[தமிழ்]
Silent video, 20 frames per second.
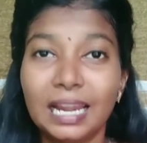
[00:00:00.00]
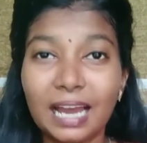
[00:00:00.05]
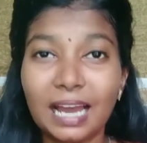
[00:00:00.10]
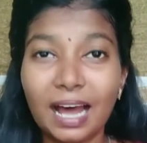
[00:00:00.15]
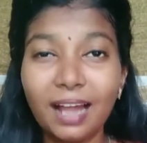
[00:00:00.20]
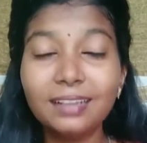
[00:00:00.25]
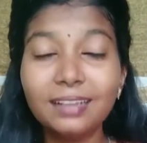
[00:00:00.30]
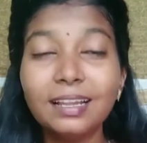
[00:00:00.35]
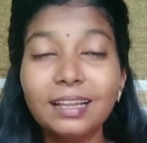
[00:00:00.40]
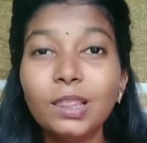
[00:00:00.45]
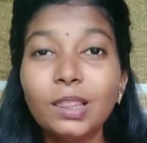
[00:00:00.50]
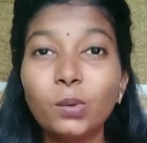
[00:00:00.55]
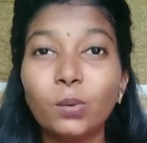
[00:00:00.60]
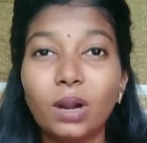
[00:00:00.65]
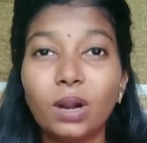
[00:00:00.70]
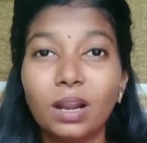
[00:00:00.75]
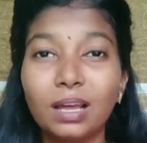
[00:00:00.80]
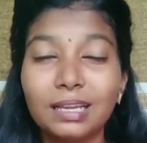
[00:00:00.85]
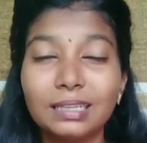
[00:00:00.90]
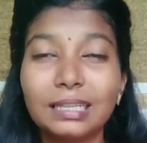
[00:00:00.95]
நான் தான் இந்த
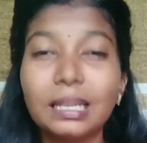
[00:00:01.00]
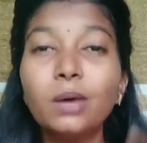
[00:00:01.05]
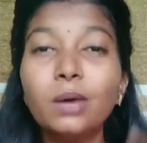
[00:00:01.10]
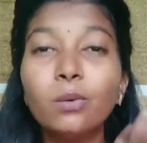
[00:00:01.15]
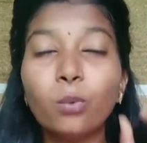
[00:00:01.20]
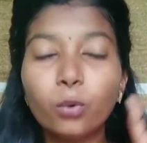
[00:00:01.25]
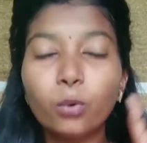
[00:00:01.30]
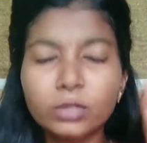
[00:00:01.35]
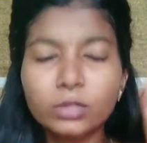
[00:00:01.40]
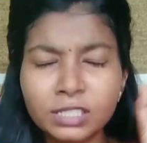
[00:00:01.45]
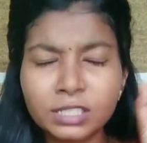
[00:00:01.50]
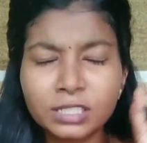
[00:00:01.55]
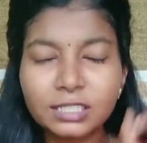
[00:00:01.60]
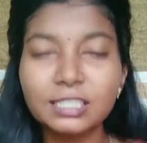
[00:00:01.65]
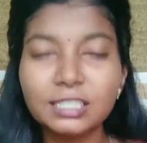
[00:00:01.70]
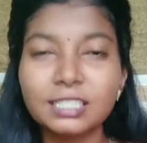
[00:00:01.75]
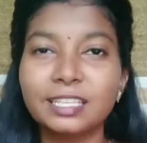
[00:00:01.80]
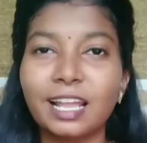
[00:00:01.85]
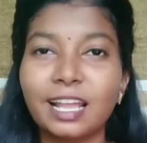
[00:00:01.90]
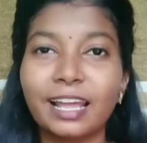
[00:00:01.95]
உலகத்திலேயே
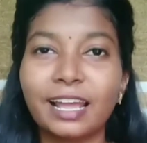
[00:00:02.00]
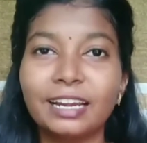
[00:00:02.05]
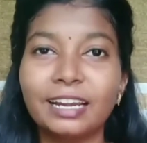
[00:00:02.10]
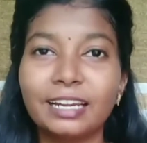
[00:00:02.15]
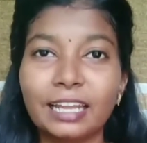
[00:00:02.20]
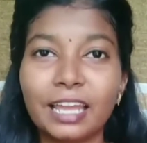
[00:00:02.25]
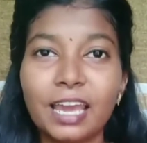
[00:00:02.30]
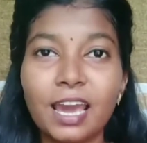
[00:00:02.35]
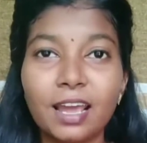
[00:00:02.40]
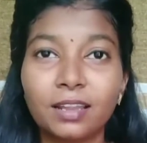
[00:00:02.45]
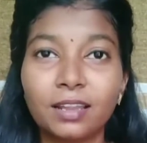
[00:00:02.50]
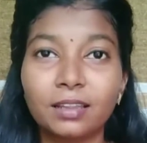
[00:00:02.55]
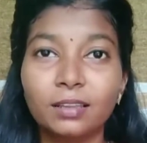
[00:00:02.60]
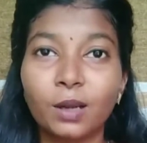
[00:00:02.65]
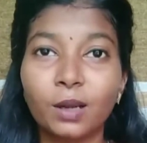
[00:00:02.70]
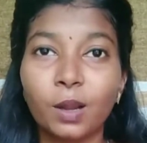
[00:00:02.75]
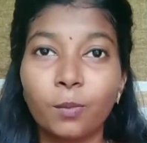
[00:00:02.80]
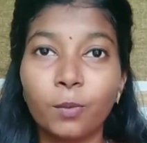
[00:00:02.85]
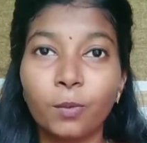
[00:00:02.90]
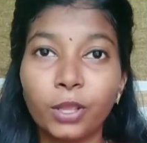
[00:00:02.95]
ஒஸ்ட் செக்ரட்டரியா
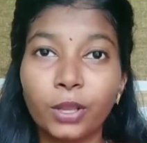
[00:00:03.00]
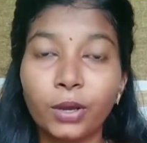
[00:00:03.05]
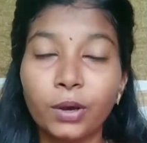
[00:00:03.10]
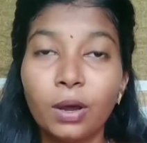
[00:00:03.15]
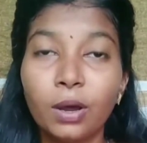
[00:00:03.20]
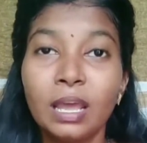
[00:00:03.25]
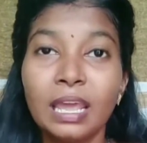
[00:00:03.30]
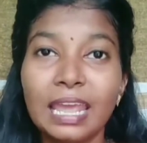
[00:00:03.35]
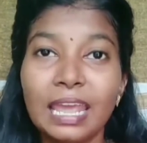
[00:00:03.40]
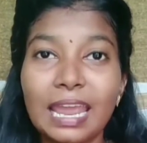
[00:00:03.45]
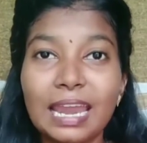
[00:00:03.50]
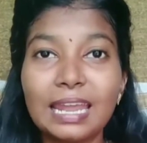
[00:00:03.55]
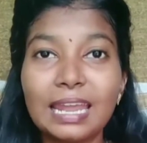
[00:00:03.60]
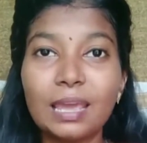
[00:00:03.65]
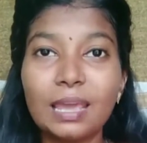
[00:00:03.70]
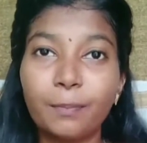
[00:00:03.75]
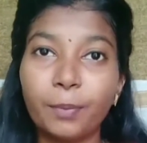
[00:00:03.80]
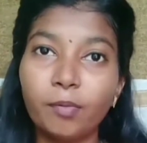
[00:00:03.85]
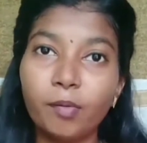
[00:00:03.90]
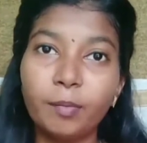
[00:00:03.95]
இருந்திருக்க முடியும் ஏன்னா
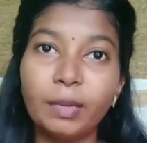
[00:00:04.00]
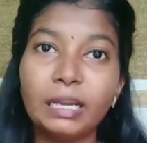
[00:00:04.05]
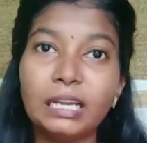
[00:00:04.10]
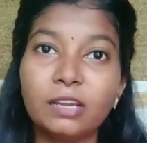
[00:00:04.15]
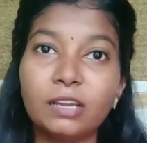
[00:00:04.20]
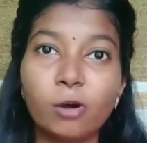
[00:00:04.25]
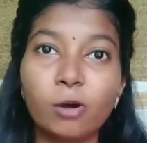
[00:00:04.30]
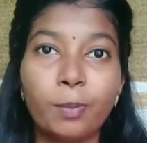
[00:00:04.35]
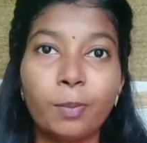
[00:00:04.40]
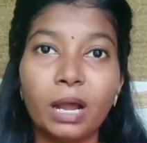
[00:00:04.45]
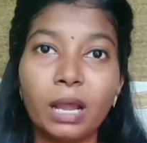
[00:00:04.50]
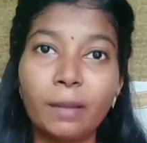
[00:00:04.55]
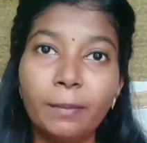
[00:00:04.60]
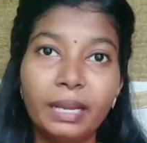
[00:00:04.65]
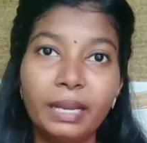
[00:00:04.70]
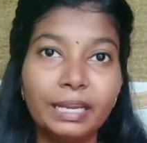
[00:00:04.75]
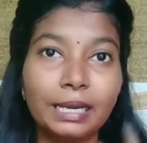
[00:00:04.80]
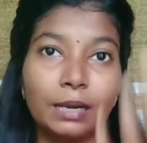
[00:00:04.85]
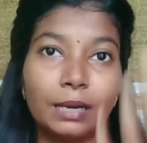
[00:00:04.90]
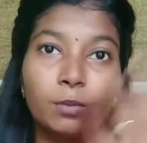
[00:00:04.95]
எப்பவுமே மீட்டிங் வைப்பாங்க
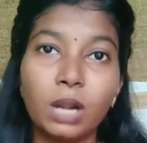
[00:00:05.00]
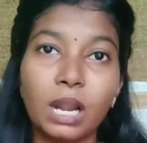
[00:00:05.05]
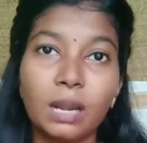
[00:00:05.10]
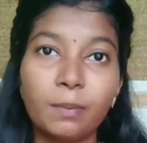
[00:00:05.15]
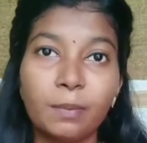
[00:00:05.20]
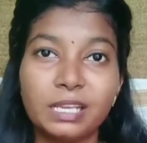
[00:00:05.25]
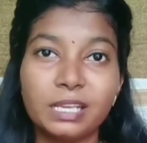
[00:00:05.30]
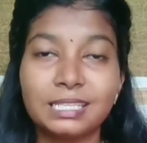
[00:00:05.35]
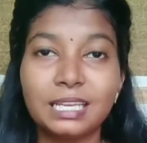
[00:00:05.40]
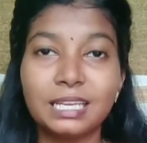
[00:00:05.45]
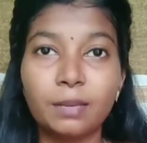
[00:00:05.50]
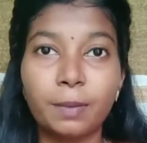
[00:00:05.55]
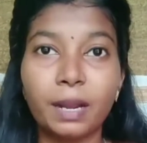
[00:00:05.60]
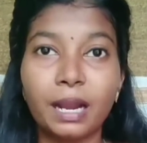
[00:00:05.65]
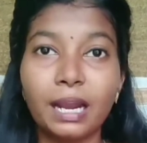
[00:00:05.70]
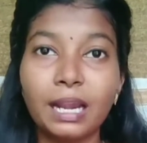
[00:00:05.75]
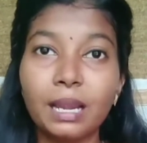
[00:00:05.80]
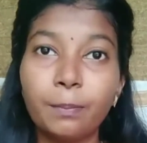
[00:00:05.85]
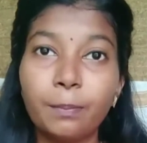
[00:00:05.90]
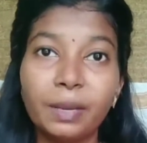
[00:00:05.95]
மீட்டிங்ல முன்னாடி பேசிட்டே
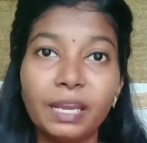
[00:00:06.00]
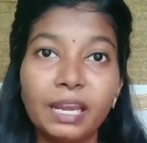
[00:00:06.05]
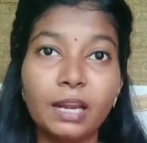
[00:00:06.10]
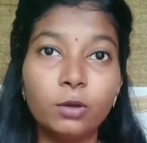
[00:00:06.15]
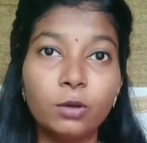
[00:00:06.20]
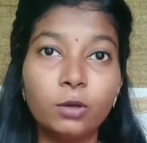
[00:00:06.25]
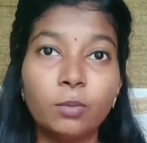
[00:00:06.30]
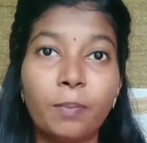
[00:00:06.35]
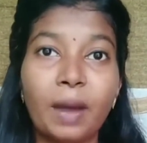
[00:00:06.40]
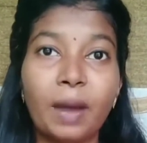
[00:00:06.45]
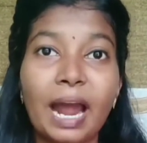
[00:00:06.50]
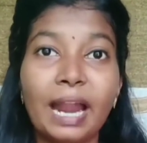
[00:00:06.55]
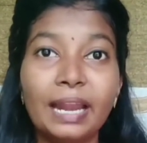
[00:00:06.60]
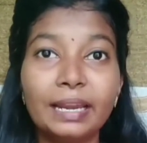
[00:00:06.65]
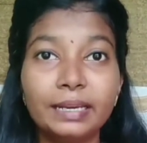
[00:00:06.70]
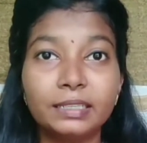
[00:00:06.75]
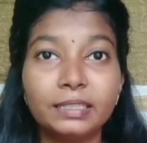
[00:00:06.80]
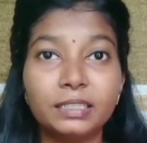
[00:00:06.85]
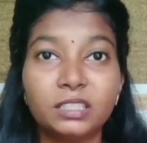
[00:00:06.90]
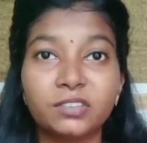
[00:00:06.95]
இருப்பாங்க நான் பின்னாடி ஒரு
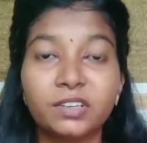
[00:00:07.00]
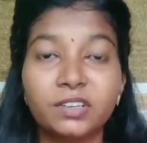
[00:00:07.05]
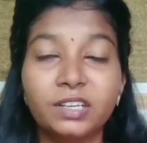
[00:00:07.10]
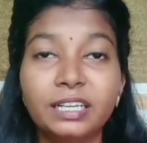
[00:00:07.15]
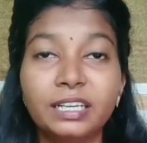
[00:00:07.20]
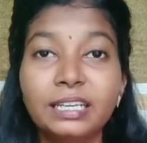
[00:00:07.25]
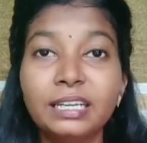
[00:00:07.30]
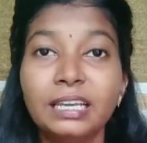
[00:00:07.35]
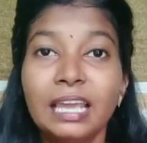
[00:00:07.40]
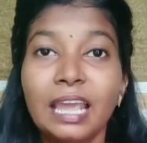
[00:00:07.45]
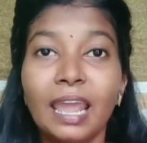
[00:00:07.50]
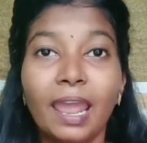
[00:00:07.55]
பேட் எடுத்துட்டு வந்துட்டு